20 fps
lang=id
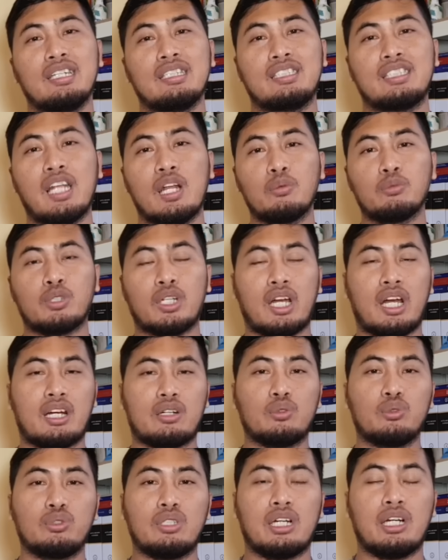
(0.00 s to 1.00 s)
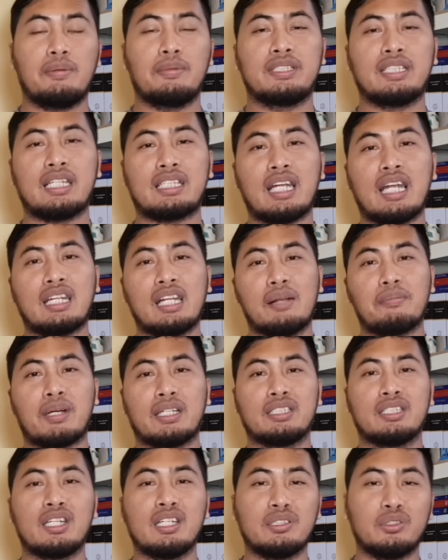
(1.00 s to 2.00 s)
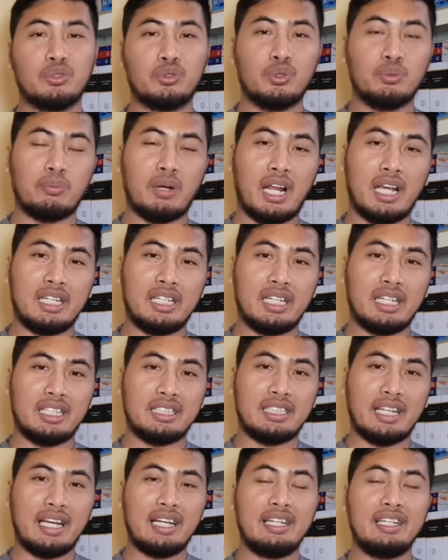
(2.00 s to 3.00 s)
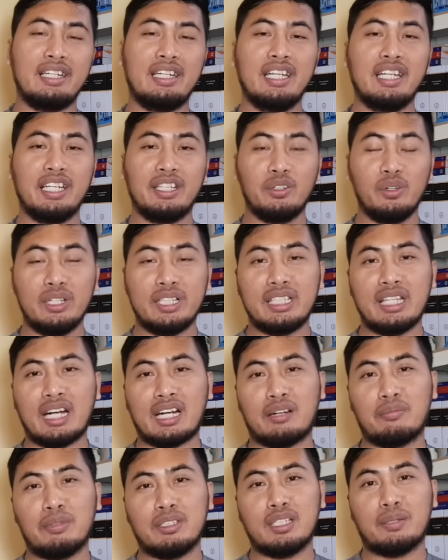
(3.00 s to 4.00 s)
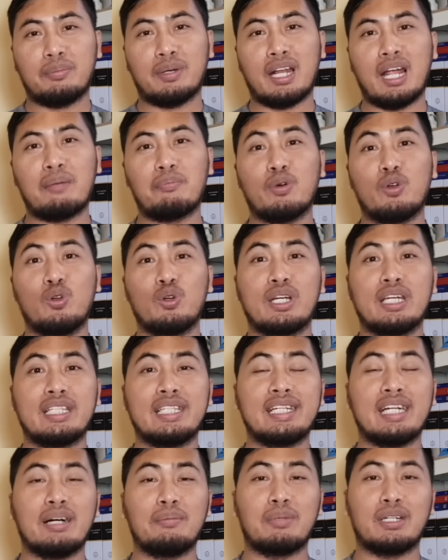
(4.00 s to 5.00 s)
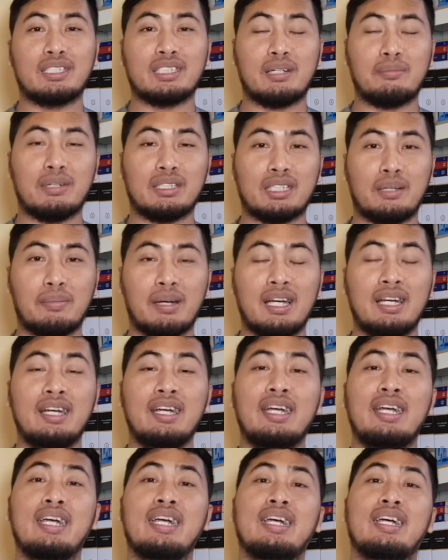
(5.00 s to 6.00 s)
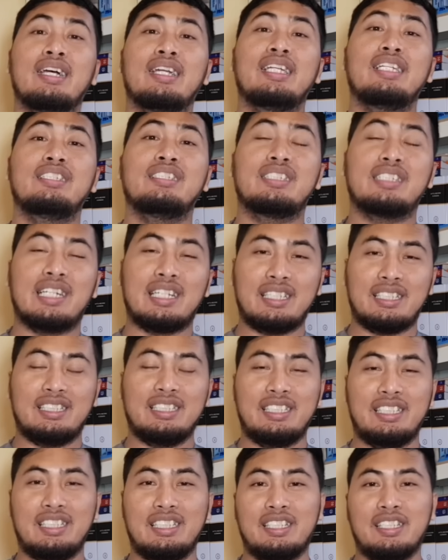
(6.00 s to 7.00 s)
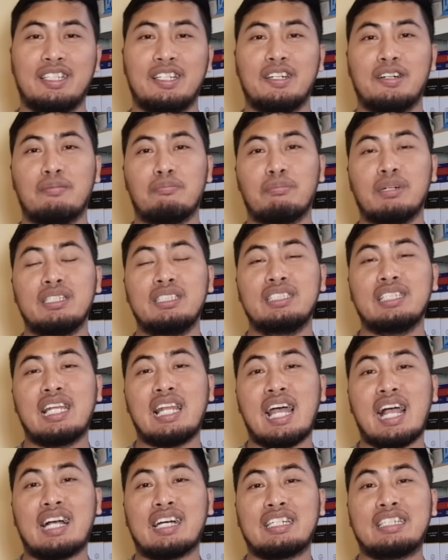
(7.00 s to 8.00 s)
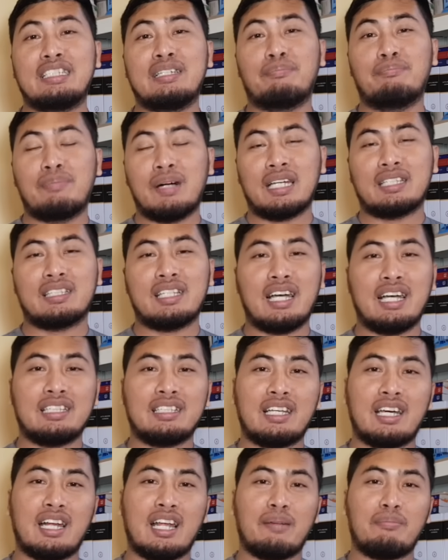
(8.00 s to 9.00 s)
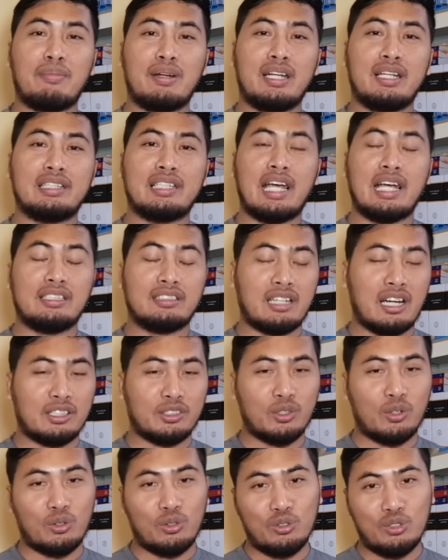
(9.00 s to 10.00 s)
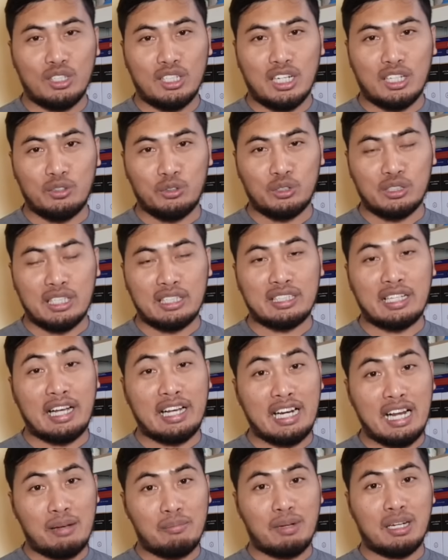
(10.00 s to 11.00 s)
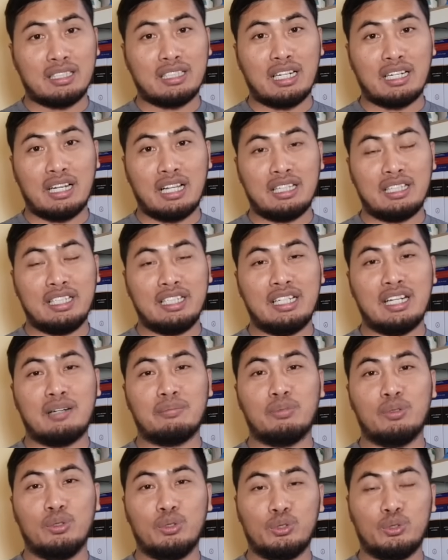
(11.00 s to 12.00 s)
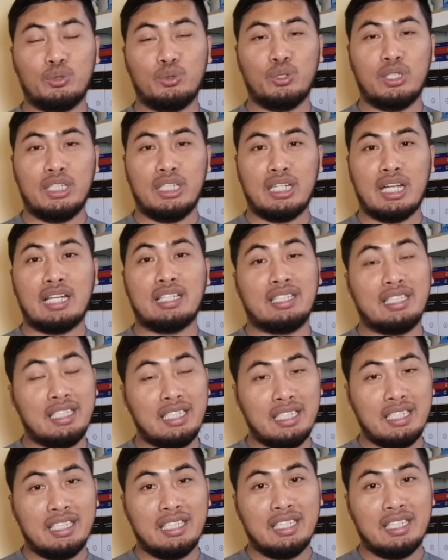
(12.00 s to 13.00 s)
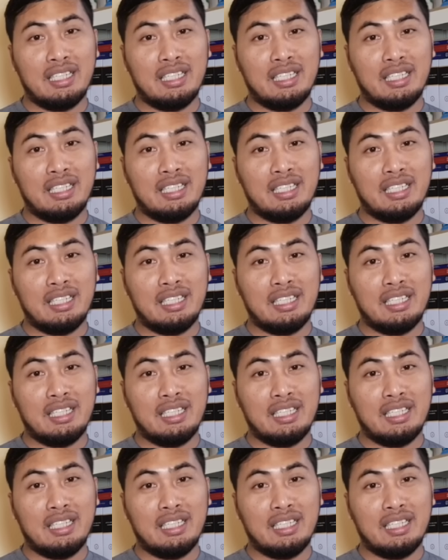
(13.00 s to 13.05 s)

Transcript: Shalom saudara aku, salam sejahtera dalam kasih Kristus. Jumpa lagi dengan saya. Diri dulu kita akan belajar berapologetika bersama-sama di channel ini. Menjelang debat antara pendeta Esra Soru dengan Ustadz Kainama tanggal 30 Juni nanti,